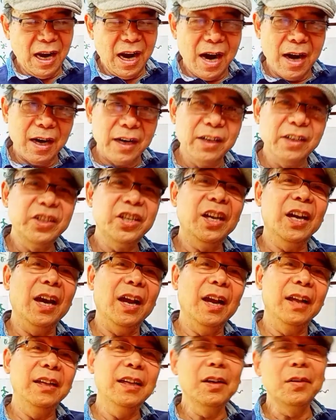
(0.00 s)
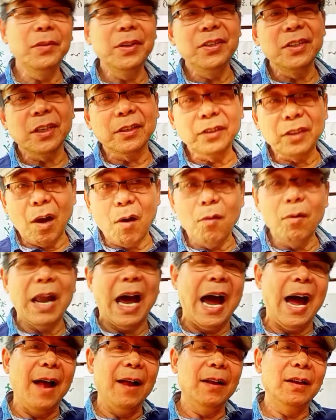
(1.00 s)
而且因为这个刀
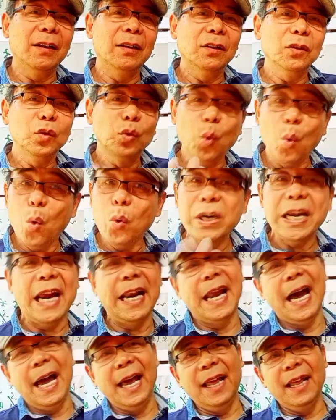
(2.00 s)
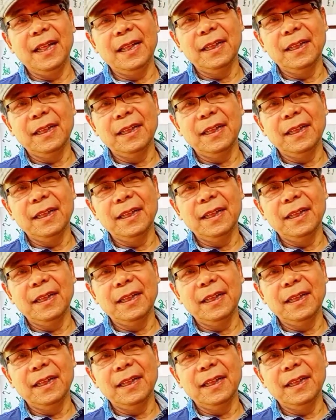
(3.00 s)
郎多年来